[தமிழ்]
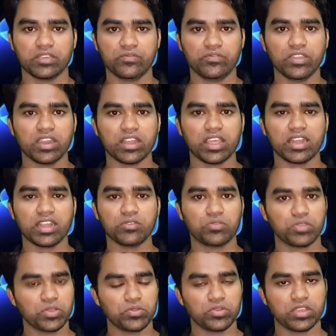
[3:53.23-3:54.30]
எவ்வாறான
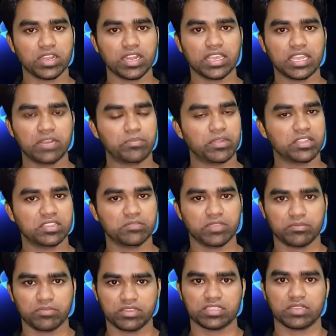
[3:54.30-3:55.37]
குறிகுணங்களை
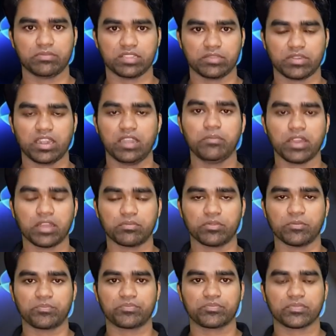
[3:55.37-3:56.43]
ஏற்படுத்தும் என்பது சம்பந்தமாக
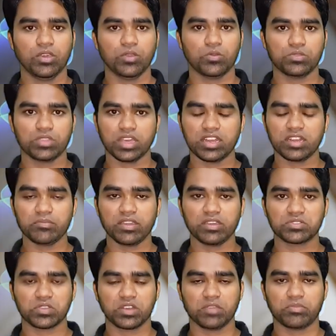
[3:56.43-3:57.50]
பார்ப்போம்
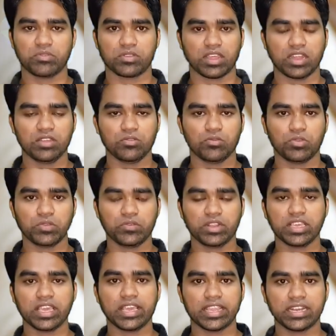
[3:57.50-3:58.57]
உதாரணமாக சொல்ல போனால்
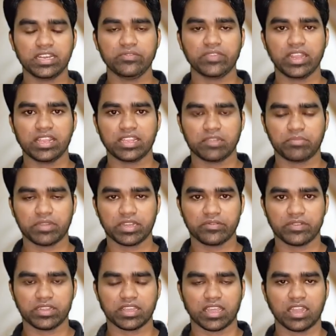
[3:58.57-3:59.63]
ஒருவருக்கு கிட்னி ஃபெயிலியர்
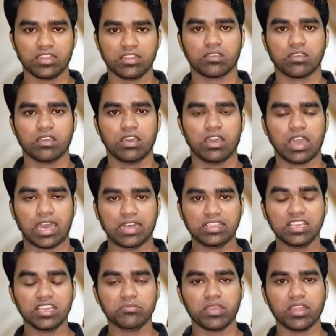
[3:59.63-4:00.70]
ஏற்பட்டுவிட்டால்
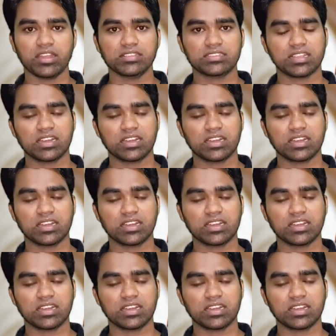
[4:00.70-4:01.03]
அதிகமான